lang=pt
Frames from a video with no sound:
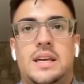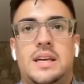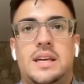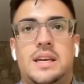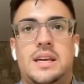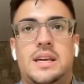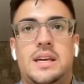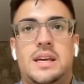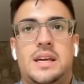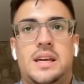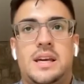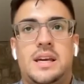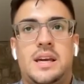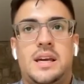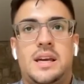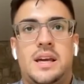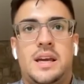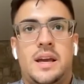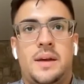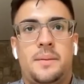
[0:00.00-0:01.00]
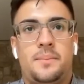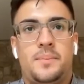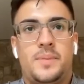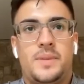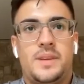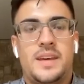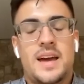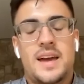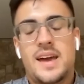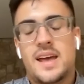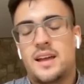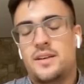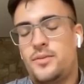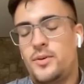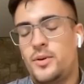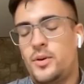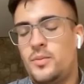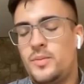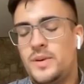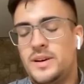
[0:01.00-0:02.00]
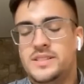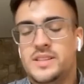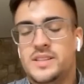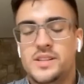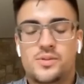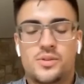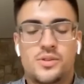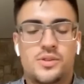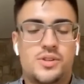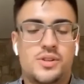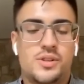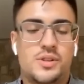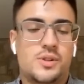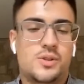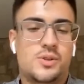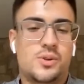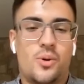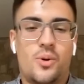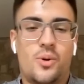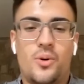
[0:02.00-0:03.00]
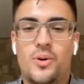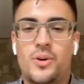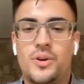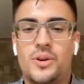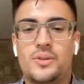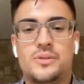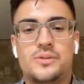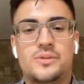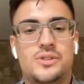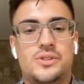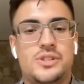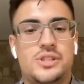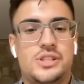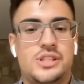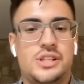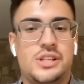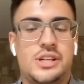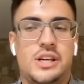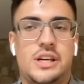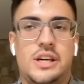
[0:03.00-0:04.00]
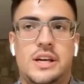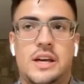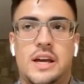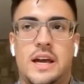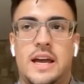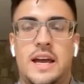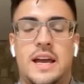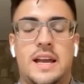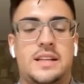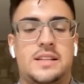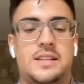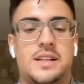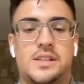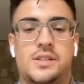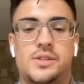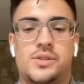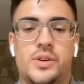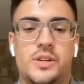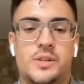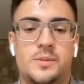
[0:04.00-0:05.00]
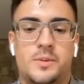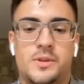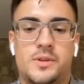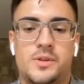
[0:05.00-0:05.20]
e, e aí ela falou umas questões de sonhos, de realizações